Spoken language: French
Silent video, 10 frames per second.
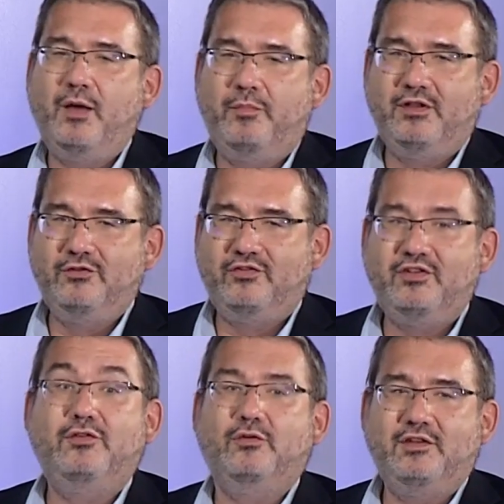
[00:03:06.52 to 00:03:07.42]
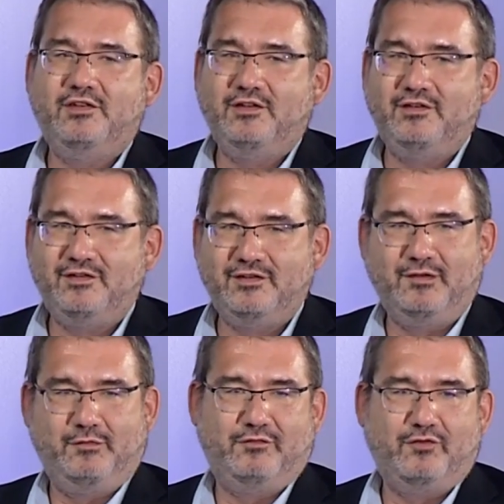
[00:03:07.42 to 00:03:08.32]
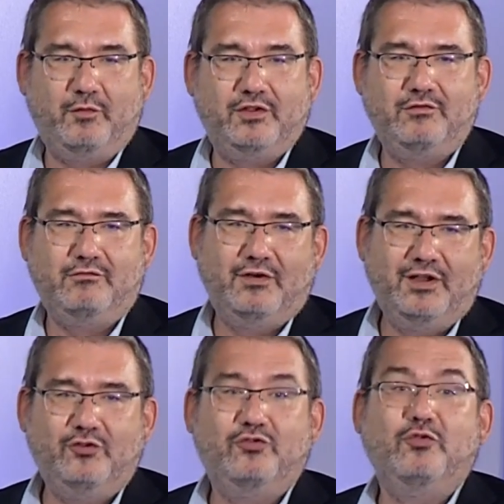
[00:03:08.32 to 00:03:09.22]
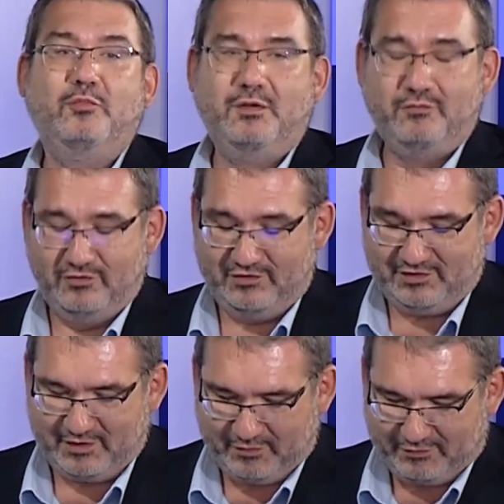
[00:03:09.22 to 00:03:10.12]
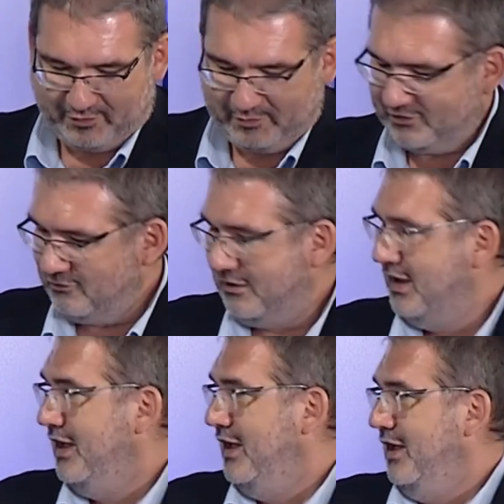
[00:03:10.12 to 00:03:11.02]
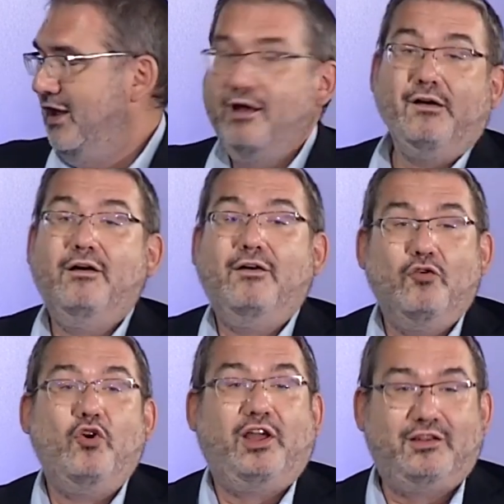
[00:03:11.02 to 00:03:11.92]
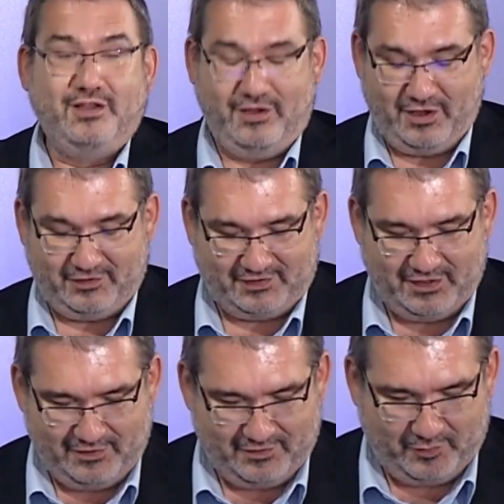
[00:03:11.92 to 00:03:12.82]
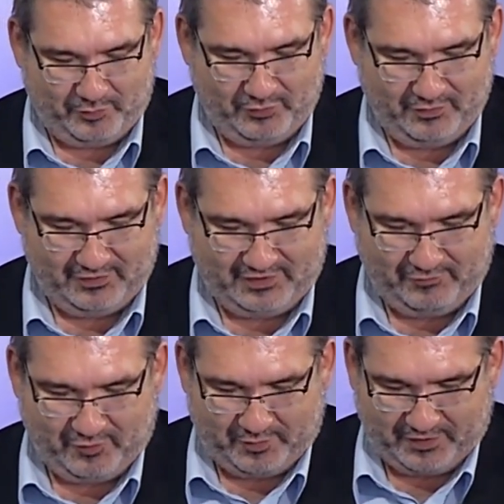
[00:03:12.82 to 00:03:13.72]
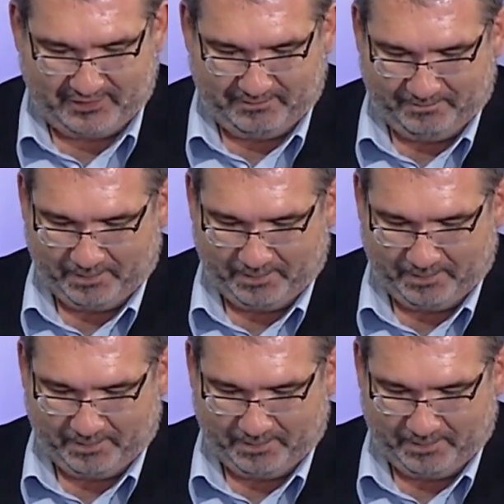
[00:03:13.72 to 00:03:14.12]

à peine de sécurité des systèmes d'information. La notion même de système d'information était assez euh, peu développée.